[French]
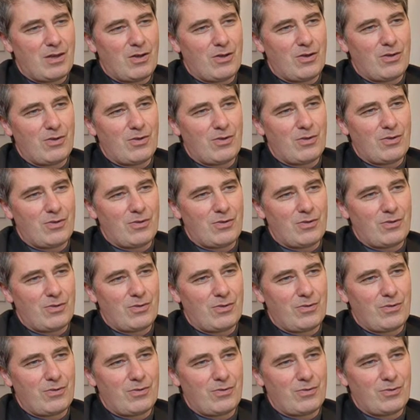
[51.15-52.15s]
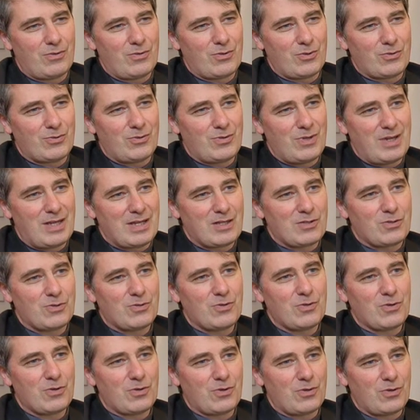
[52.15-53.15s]
dans une
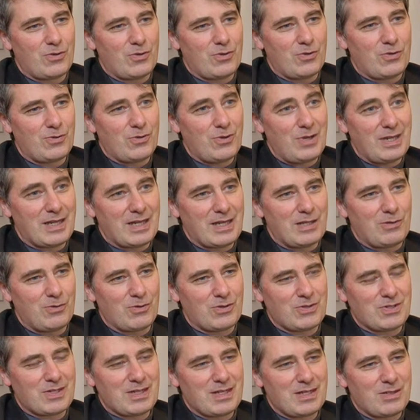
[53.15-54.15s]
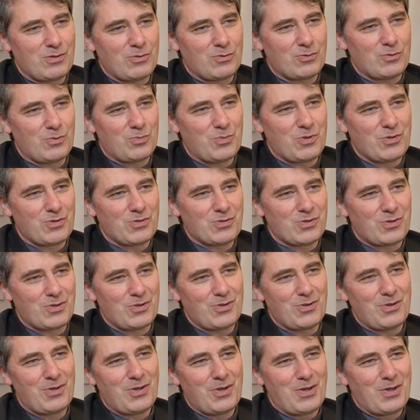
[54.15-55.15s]
lecture de l'Écriture sainte. Donc je pense
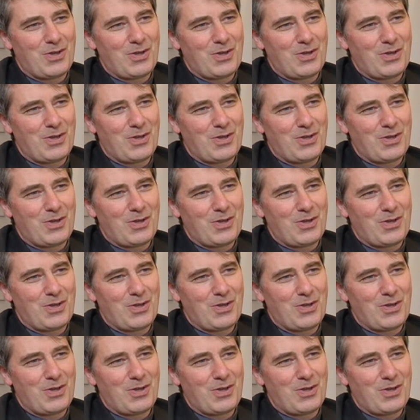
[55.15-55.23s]
que